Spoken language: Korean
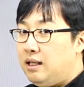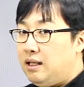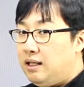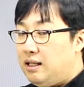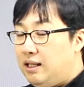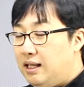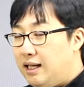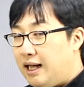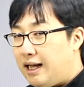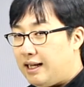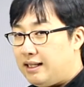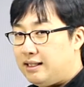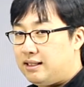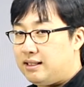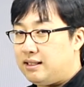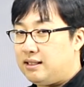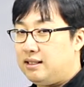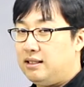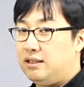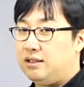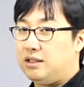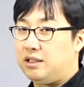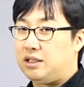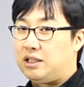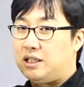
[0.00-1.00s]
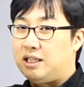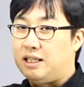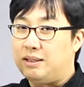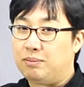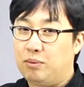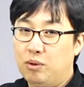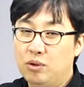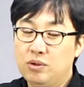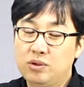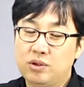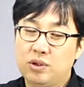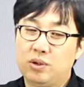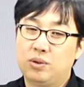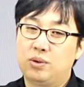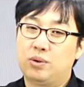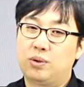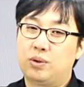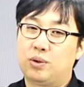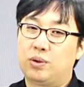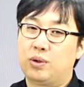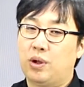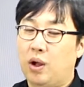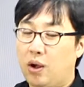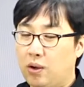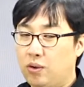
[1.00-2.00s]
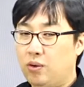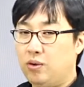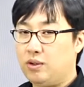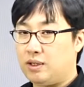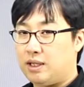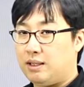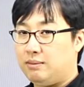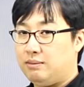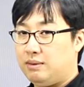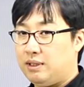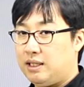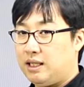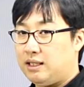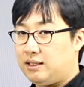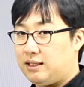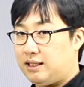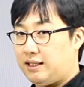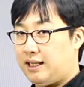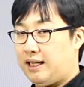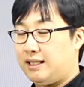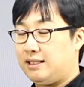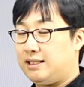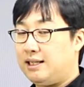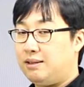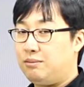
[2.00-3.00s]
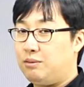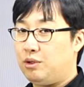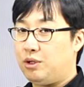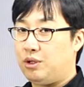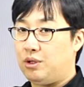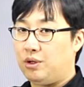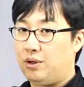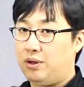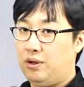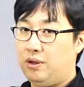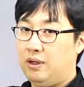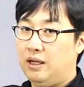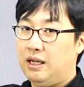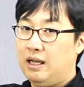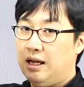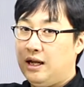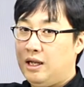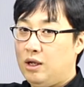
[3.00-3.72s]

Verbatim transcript: 이 아이들은 기본적으로 형용사입니다. 자, 다시 하면요.